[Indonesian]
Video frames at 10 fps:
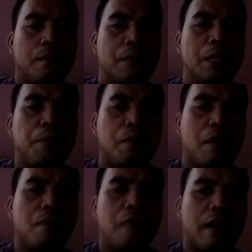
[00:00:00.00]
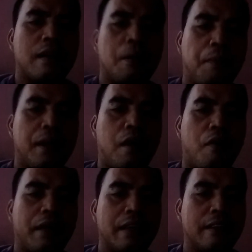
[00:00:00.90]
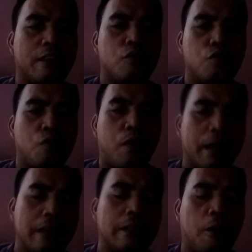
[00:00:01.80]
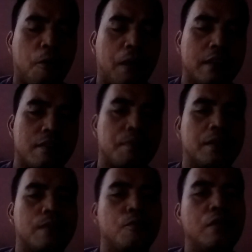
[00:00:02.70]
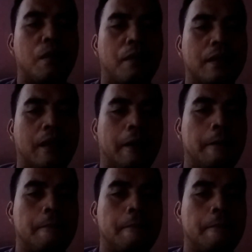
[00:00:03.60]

Menyimpan barang-barang kepada orang yang kita junjung, orang yang kita hormati seperti Bunda Maria.